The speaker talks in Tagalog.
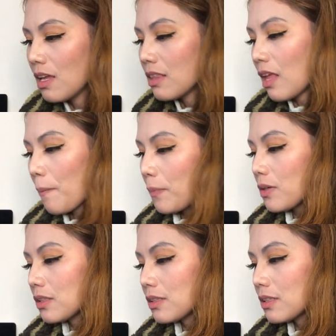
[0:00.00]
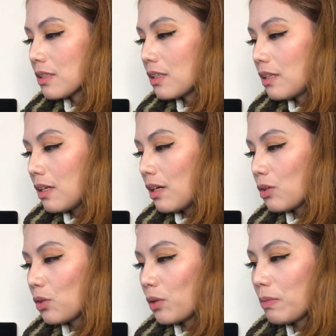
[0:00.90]
Tapos,
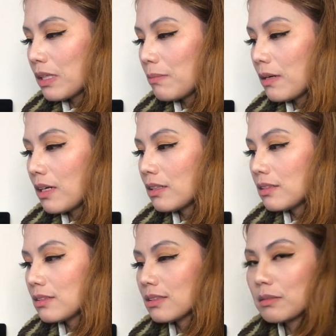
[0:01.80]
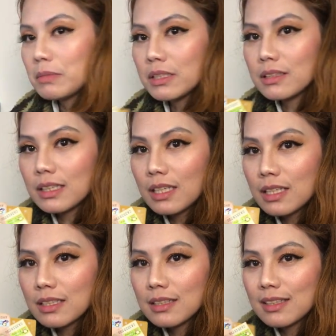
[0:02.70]
ito, iba't iba. Sa Middle
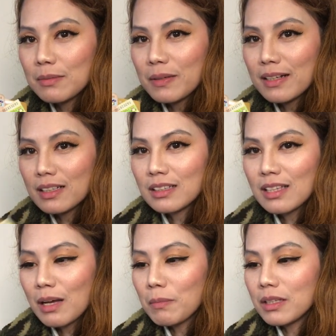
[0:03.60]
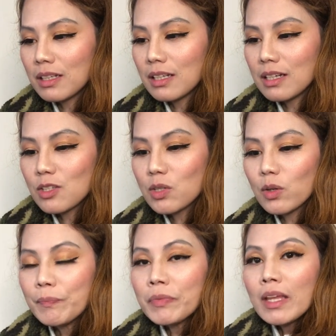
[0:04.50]
East, ba diba? Ang dami nila. So,
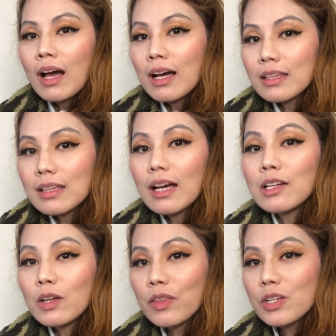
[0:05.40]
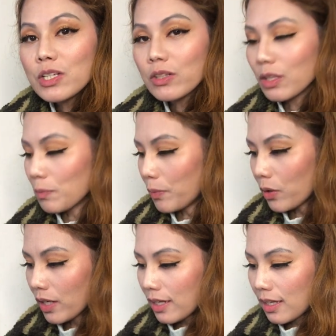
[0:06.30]
at another shoutout po
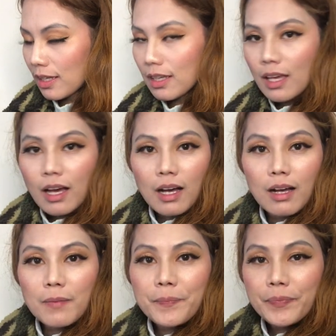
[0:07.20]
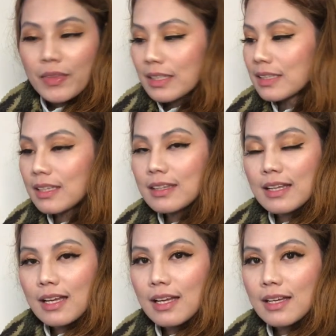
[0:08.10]
kay um,
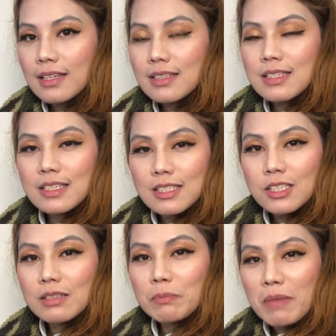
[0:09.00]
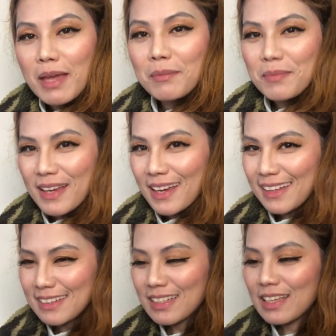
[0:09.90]
Tita Nian
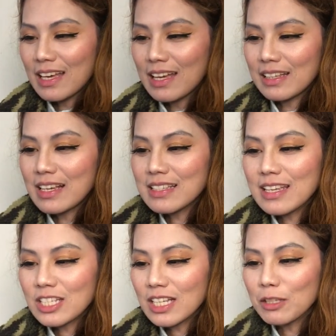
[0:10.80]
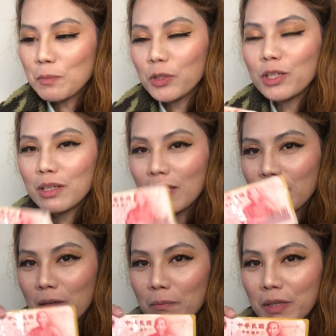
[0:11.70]
Yan. Kasi siya din po yung
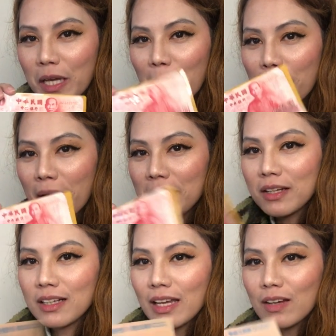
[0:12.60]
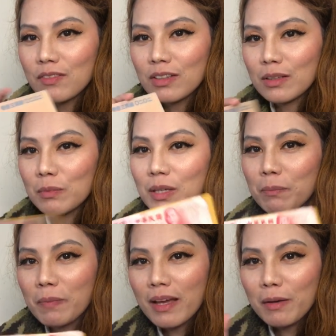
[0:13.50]
nagbigay pa ng envelope. Yan.
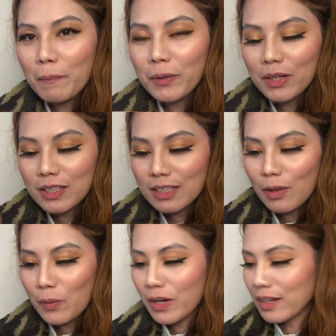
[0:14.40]
Pero po ng Taiwan